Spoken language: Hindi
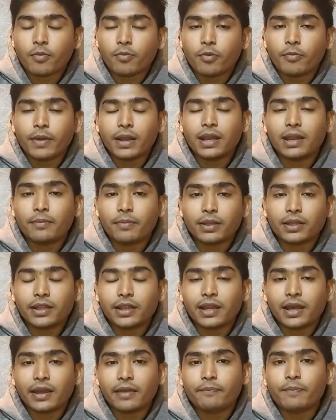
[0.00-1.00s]
मोबाइल नंबर
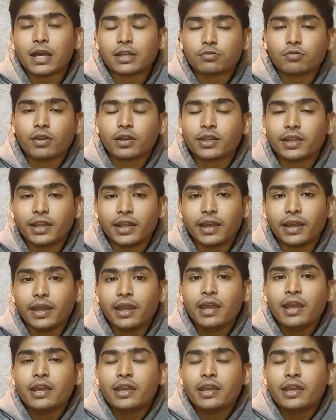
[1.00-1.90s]
देना है पासवर्ड देना है